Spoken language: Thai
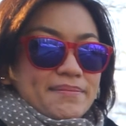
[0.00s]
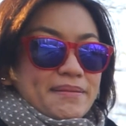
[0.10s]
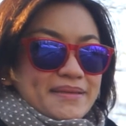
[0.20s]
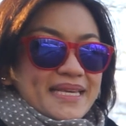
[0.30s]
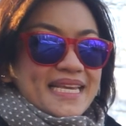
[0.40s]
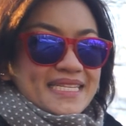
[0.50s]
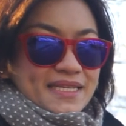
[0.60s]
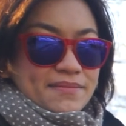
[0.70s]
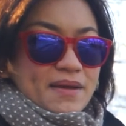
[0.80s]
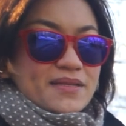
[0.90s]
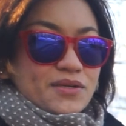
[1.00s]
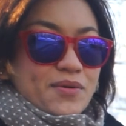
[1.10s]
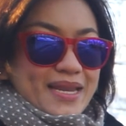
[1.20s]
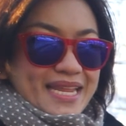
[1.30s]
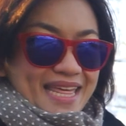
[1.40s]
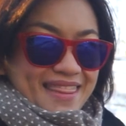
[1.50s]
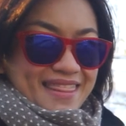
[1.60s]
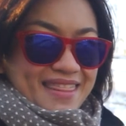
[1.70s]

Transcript: ดับที่ยี่สิบ twentieth